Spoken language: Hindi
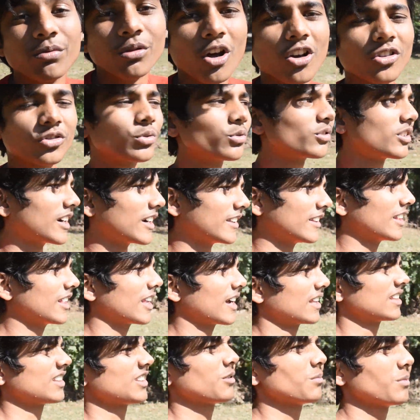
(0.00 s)
ही ब्लॉग शूट करने
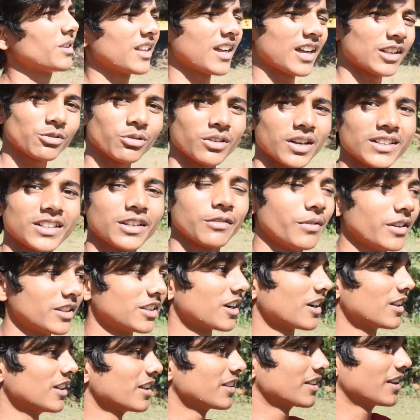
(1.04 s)
लगा था तो मैंने कहा थोड़ा देर वेट
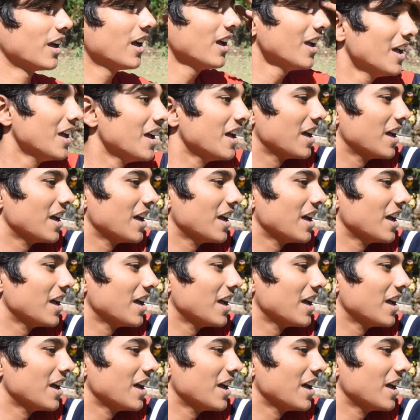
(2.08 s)
कर लेते हैं